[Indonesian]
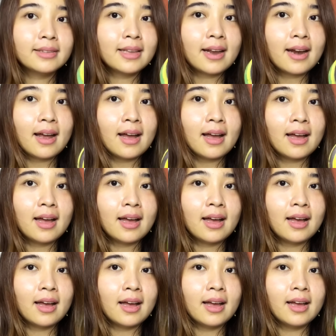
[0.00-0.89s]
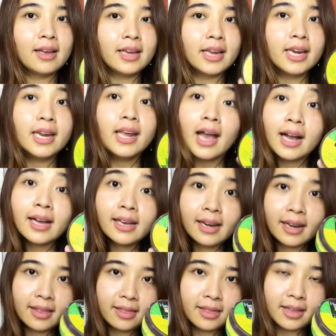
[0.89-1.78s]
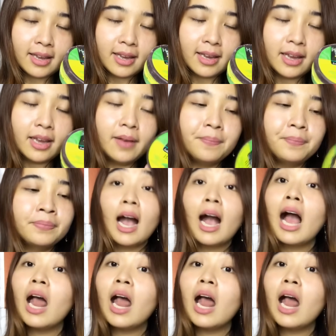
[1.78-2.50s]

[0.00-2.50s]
Tara, ini yang green tea.